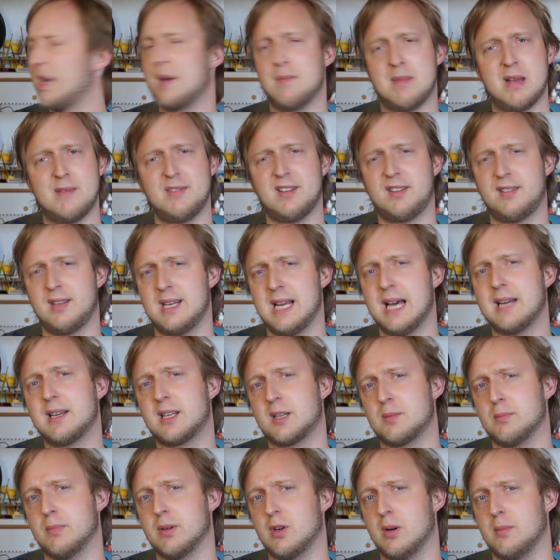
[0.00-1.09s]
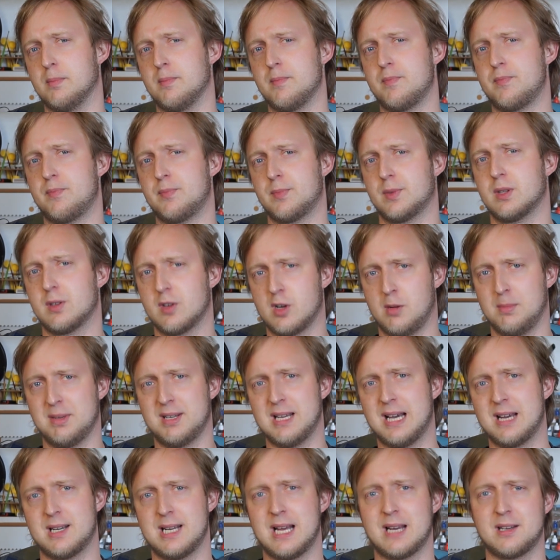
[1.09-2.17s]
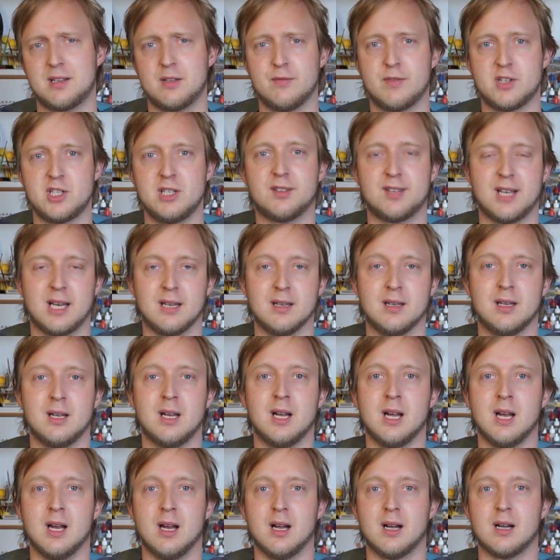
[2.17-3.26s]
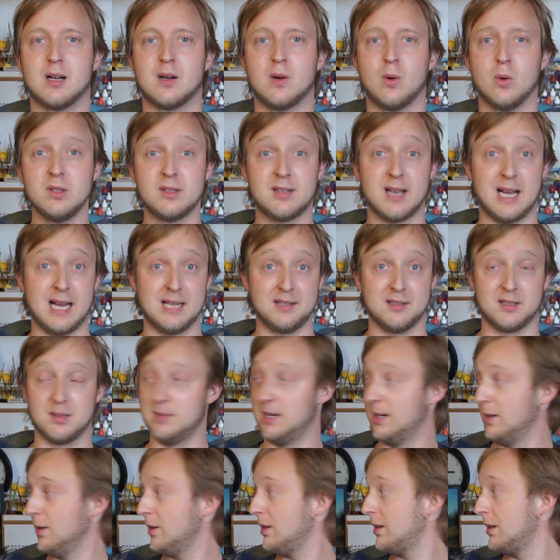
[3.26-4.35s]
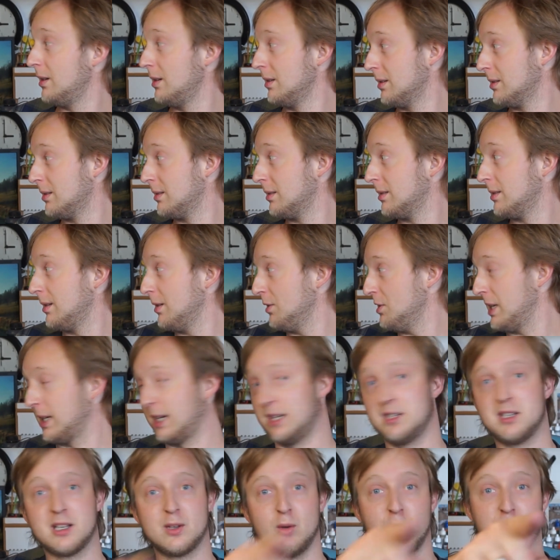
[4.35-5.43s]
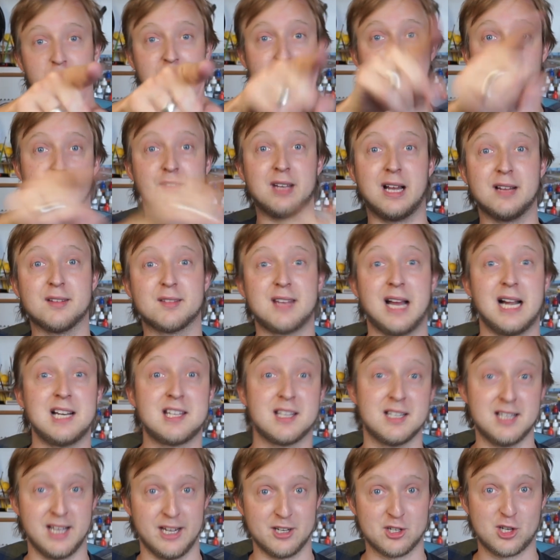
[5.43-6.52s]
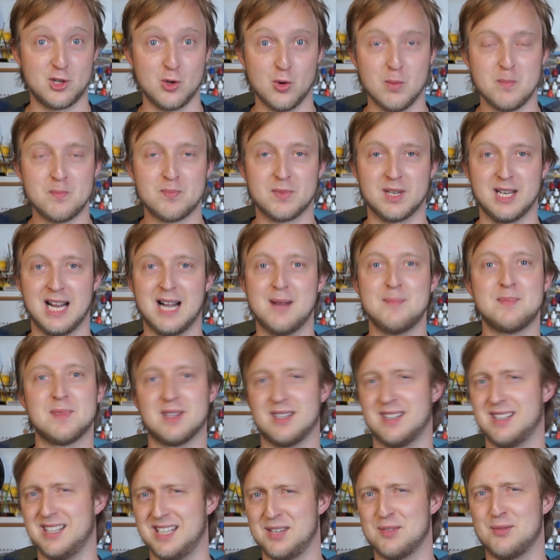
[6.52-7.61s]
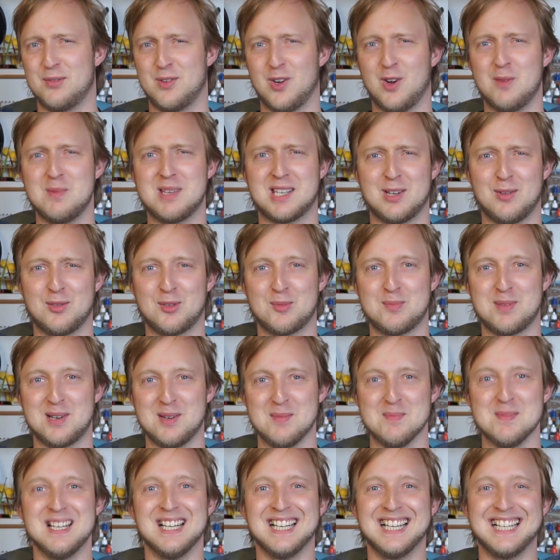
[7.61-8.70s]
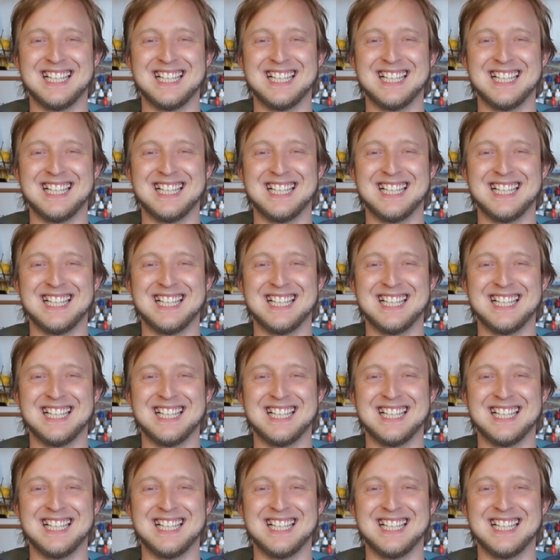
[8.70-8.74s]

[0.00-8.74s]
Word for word: mehr wie zehn Nachrichten bekommen. Kommentare, Nachrichten, verschiedene Sachen. Unter anderem auch, und da gehen die Grüße raus ans Teilchen HQ, ja, ich freue mich aufs Prim.